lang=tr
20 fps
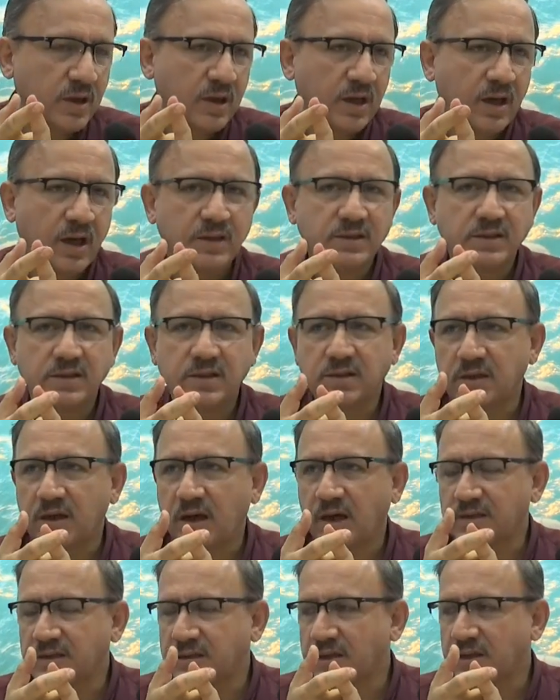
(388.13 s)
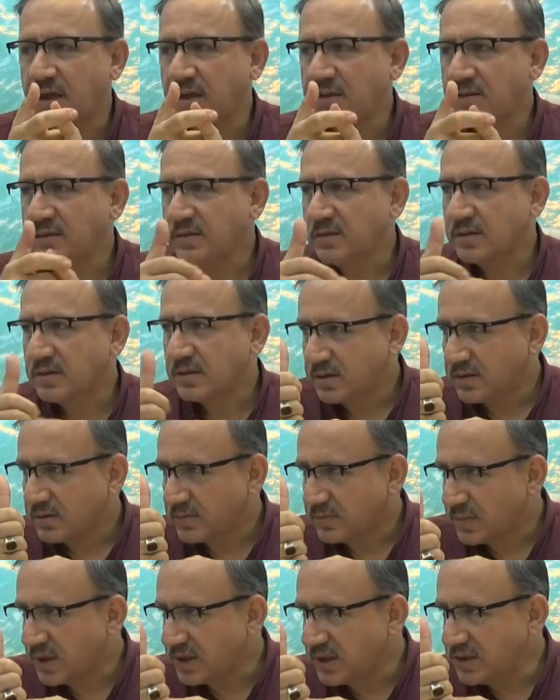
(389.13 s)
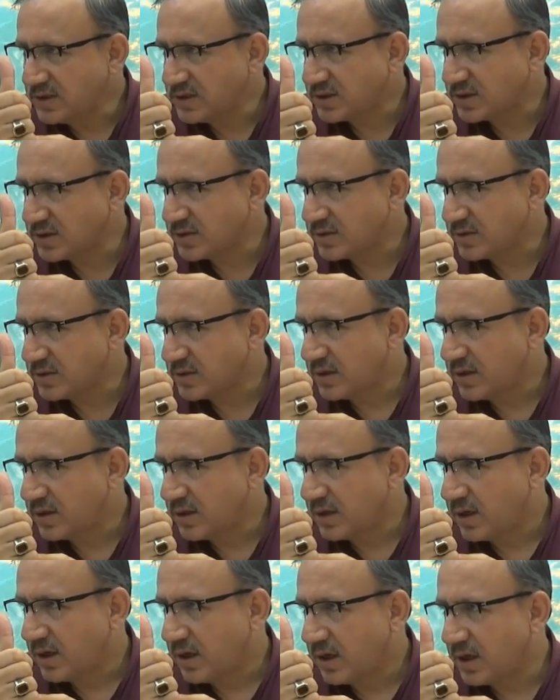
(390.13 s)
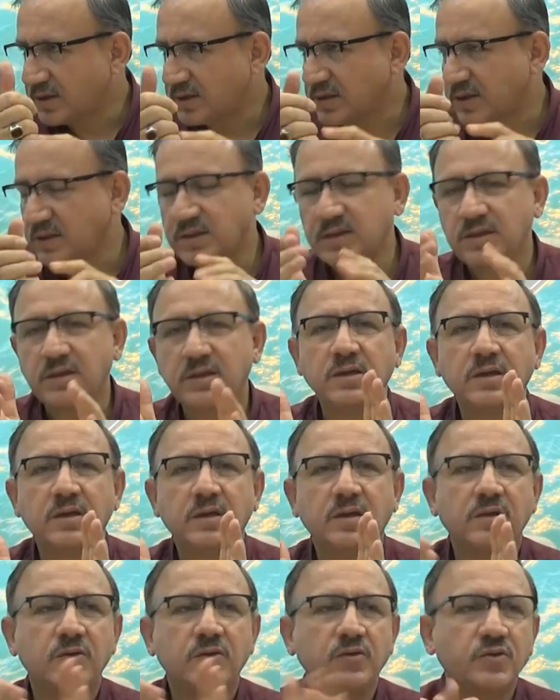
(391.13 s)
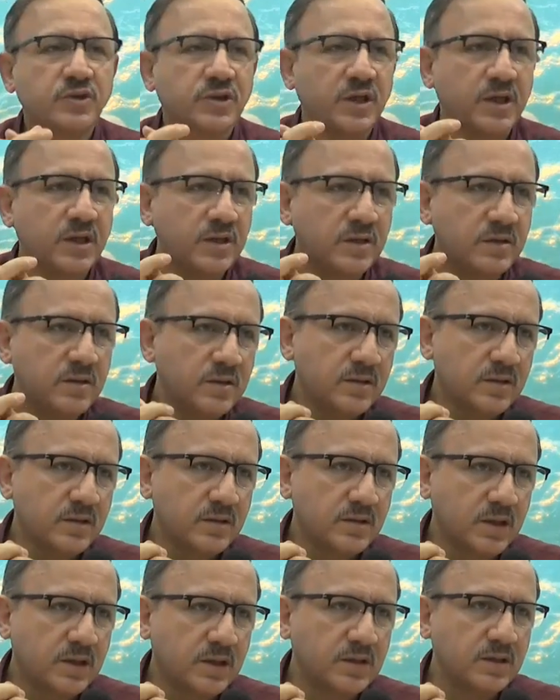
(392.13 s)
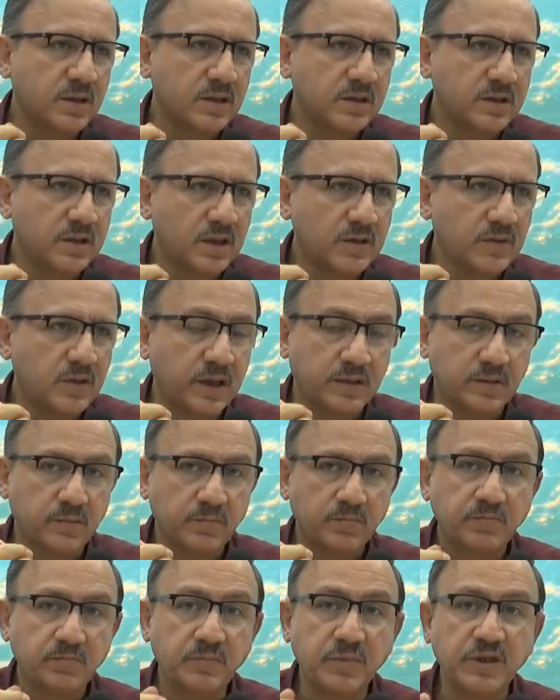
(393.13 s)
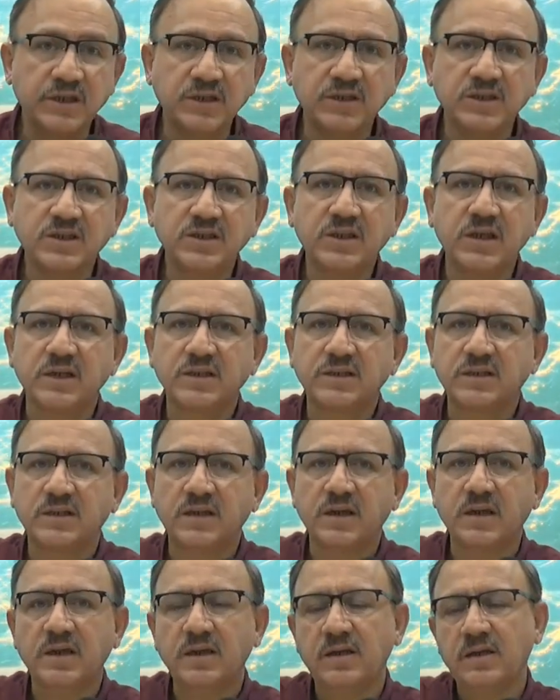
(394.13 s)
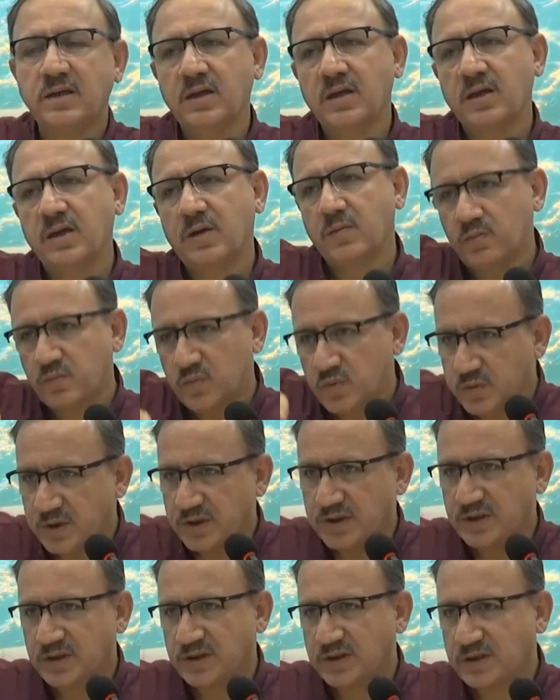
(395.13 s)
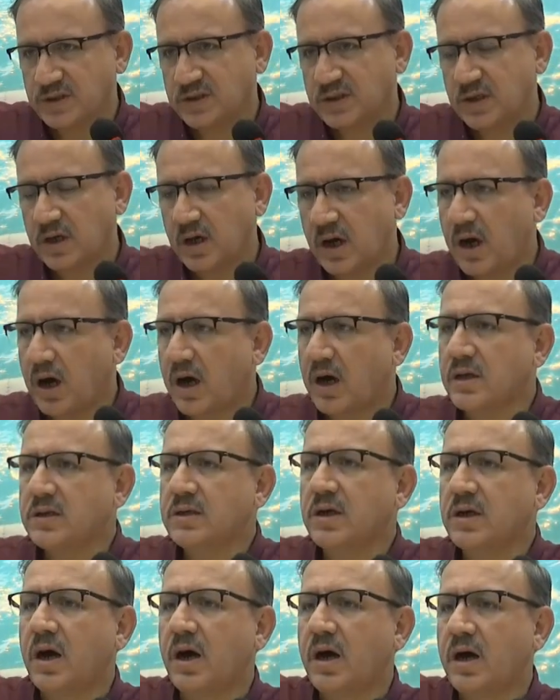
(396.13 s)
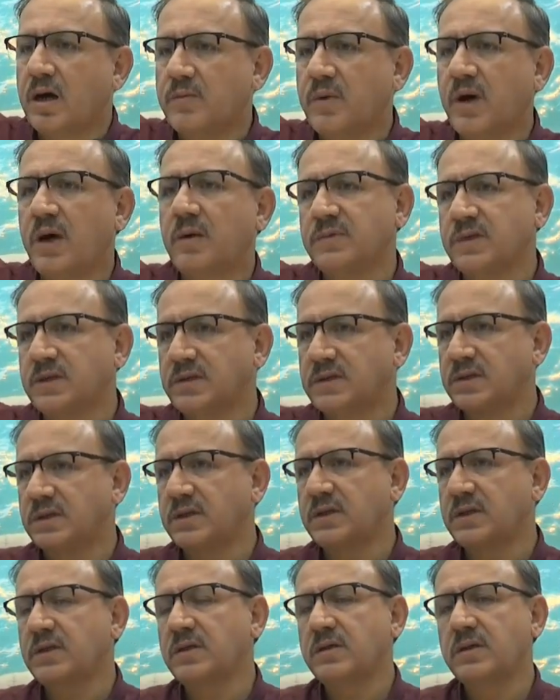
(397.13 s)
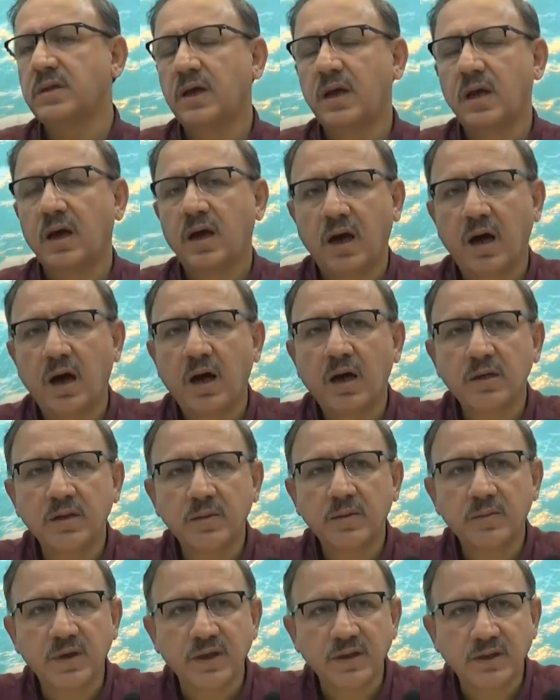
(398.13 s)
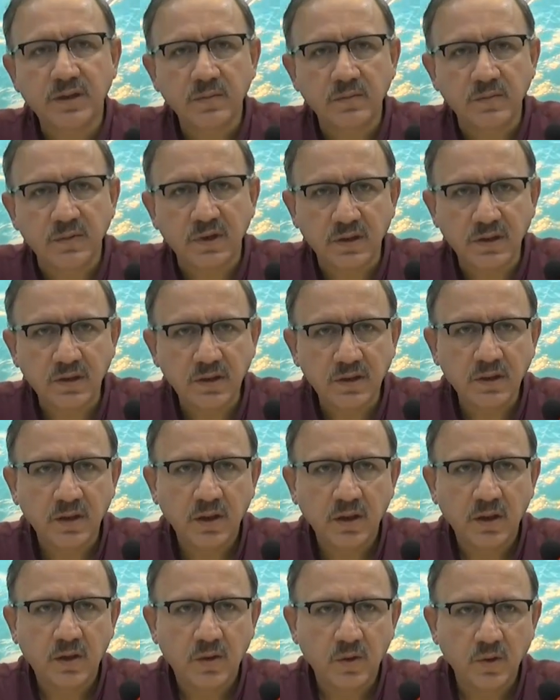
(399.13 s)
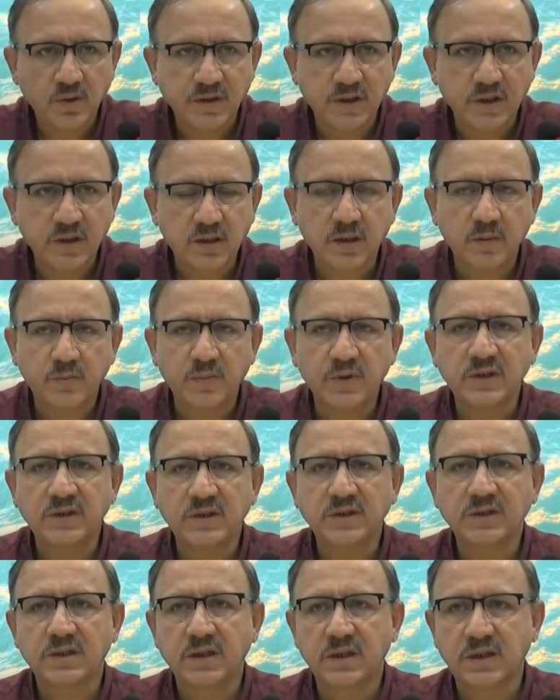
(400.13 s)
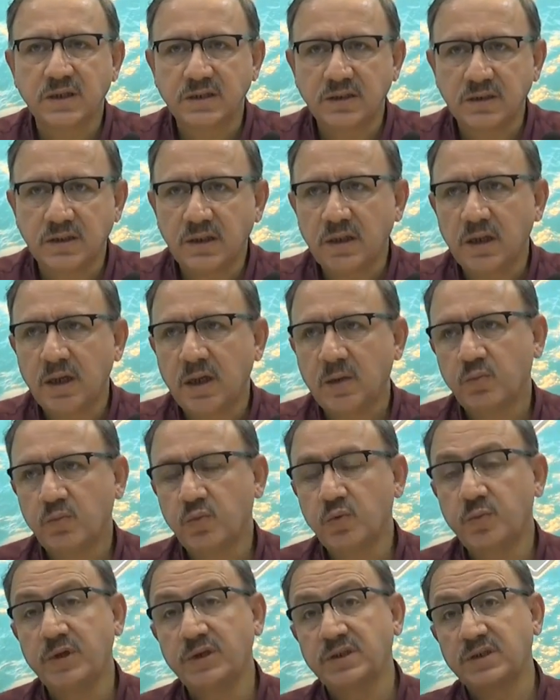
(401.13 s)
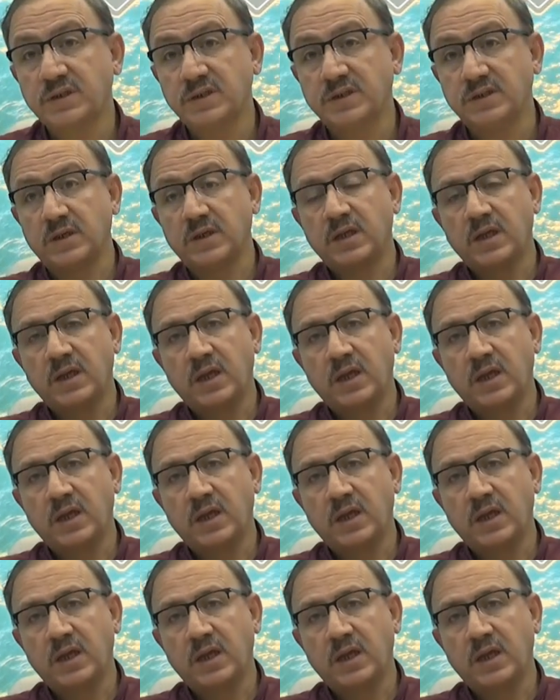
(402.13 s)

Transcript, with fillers: Hazreti Hasan. 5. Hazreti Hüseyin radıyallahu an. Birinci derecede bu beş kişi. Ali Abam dediği, Ali Beytim dediği özellikle birinci derecede bu beş kişi.